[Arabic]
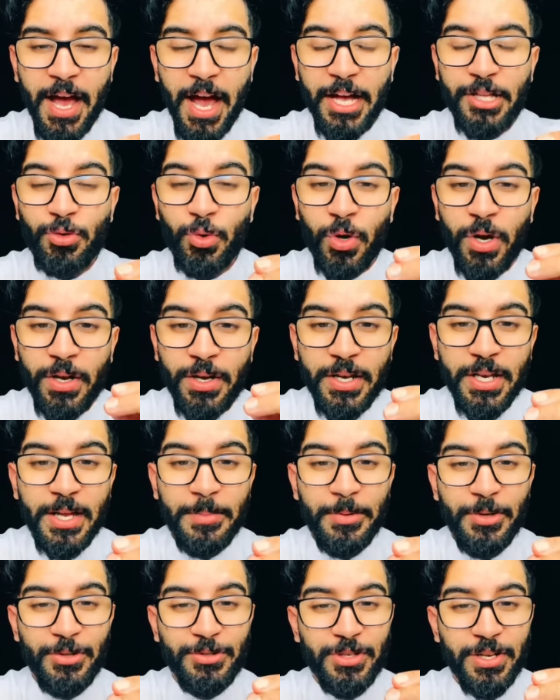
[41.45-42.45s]
حيث قال
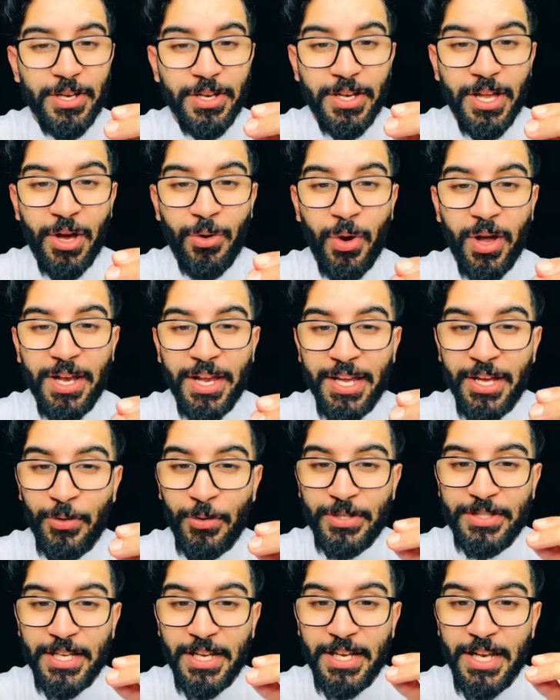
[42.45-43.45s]
النبي صلى الله عليه
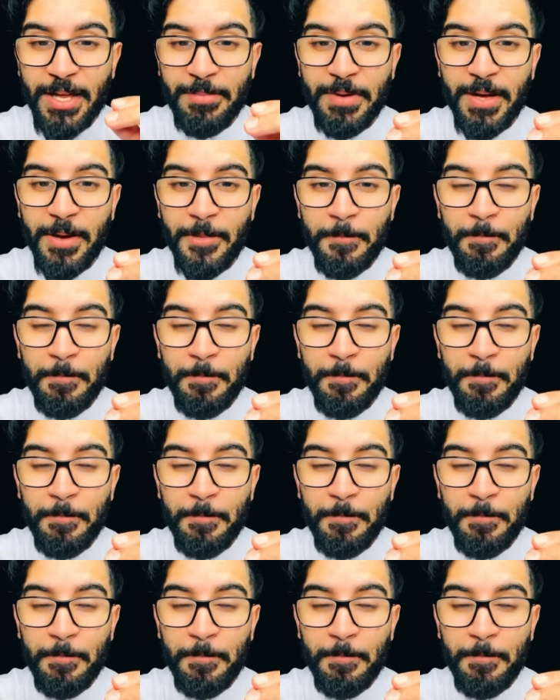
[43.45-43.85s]
وسلم